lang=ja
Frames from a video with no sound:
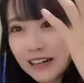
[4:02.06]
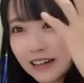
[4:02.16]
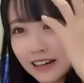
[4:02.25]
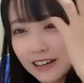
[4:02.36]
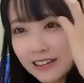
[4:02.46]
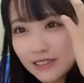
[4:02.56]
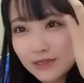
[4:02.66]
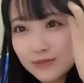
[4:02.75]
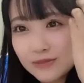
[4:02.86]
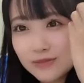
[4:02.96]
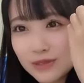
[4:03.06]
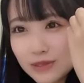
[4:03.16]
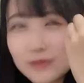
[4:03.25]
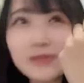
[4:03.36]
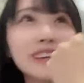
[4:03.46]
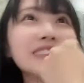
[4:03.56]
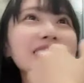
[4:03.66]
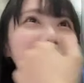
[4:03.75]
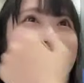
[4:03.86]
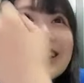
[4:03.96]
がそう姉
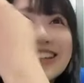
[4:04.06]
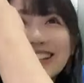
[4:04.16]
がね